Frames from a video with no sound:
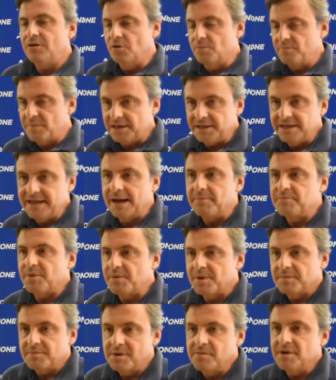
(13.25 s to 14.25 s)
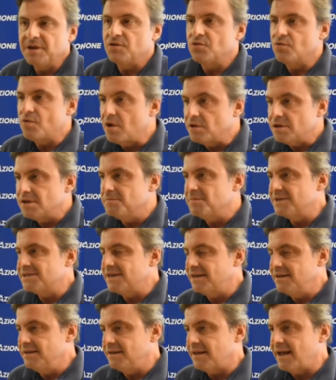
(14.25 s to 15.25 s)
Lombardia ha probabilmente un'ottima
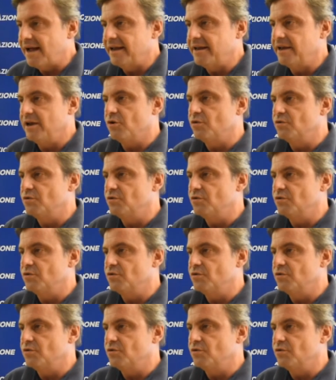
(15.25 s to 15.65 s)
sanità in